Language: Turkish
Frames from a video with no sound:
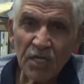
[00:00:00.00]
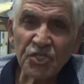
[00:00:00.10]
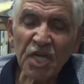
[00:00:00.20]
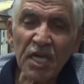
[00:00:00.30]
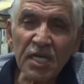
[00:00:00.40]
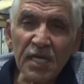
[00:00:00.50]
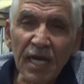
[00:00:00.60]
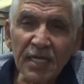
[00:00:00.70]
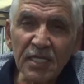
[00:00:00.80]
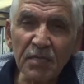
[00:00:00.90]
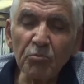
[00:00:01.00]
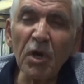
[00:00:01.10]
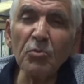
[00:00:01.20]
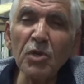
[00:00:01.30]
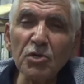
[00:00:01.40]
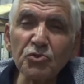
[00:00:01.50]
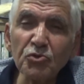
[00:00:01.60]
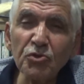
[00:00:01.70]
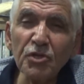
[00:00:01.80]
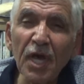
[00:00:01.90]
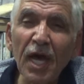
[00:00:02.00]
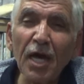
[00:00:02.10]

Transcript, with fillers: Şehire gidin bamya suyunda